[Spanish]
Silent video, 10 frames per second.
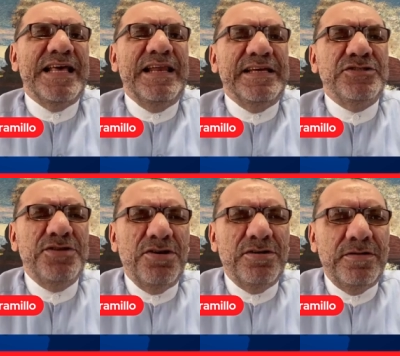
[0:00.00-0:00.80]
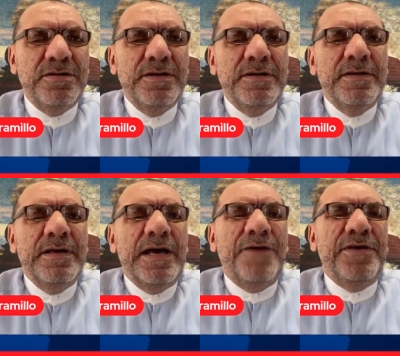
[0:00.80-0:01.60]
elección.
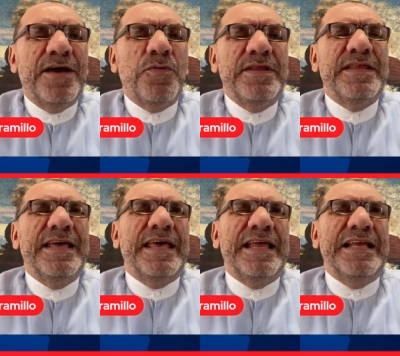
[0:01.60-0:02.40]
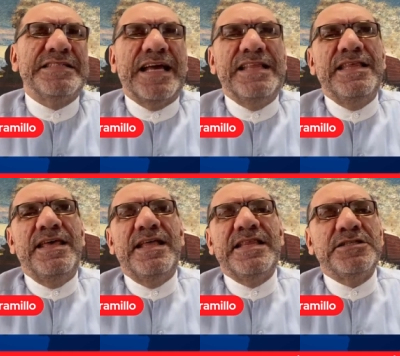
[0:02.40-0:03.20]
Habida cuenta de que las
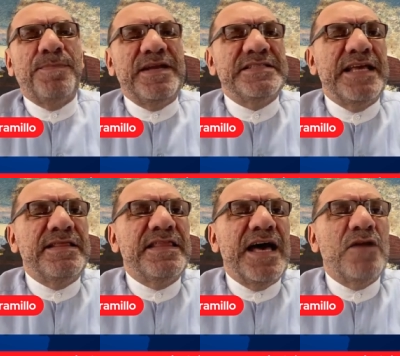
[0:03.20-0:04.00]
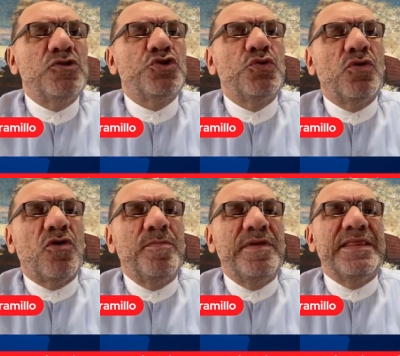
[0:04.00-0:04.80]
candidatas presentaron su
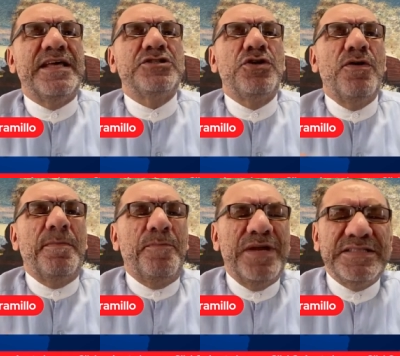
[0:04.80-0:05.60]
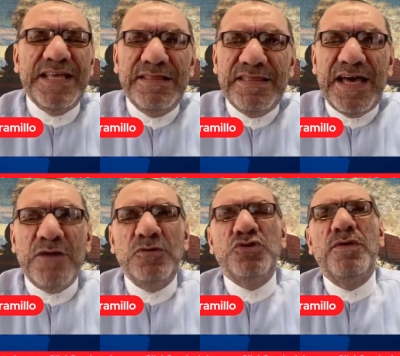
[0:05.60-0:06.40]
documentación,
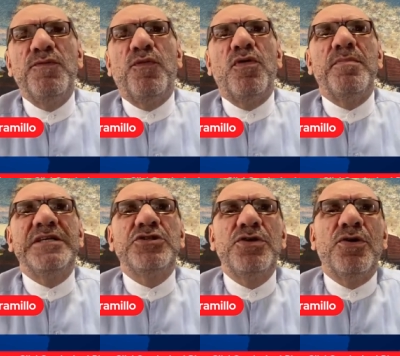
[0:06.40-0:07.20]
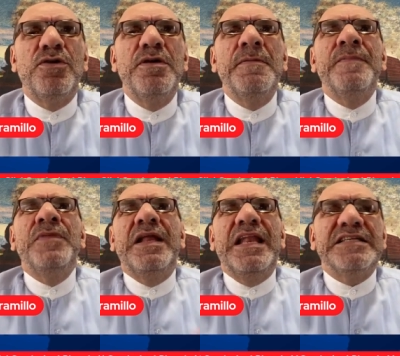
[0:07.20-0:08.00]
presentaron su información,
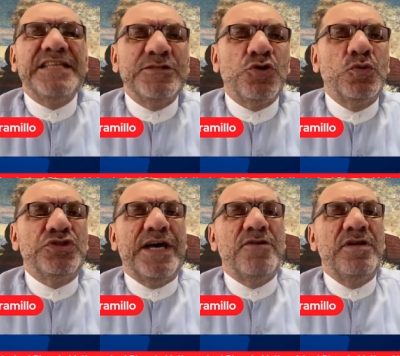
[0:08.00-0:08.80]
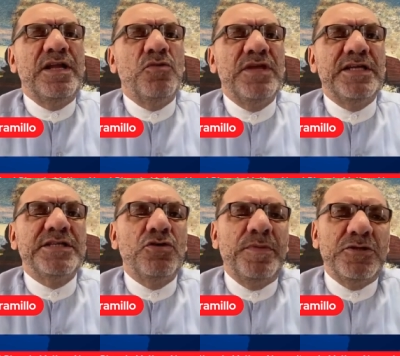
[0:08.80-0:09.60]
las escucharon en
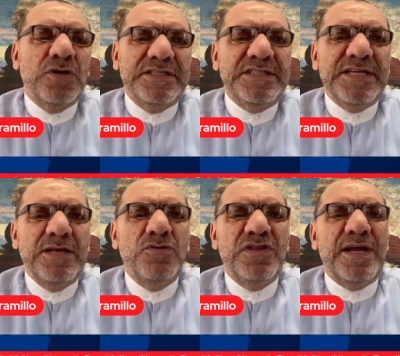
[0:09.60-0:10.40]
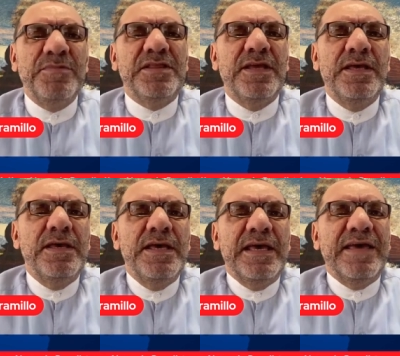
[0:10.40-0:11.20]
audiencia. Yo pienso que ese sería un trámite
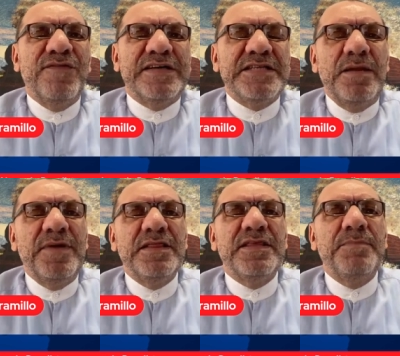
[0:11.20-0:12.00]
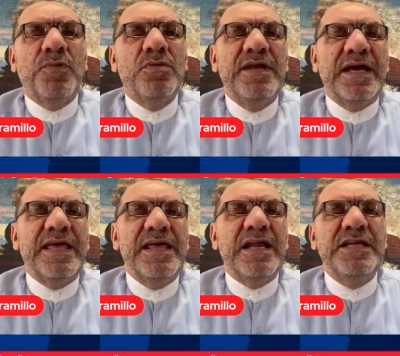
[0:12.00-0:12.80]
que fácilmente podría
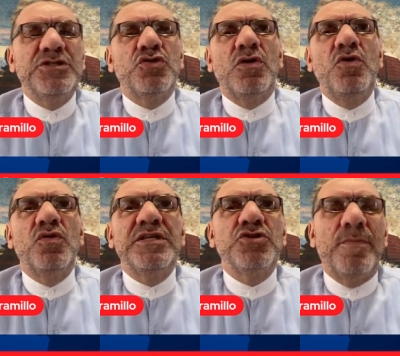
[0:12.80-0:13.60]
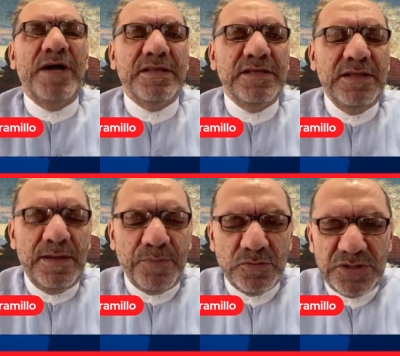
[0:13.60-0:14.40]
quedar listo el lunes o martes de
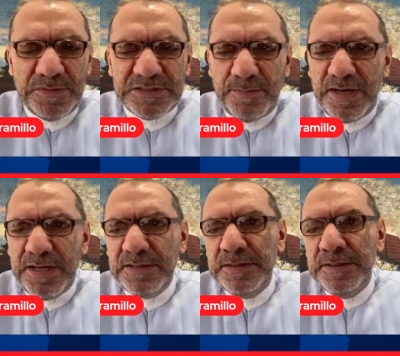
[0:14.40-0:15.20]
la próxima semana.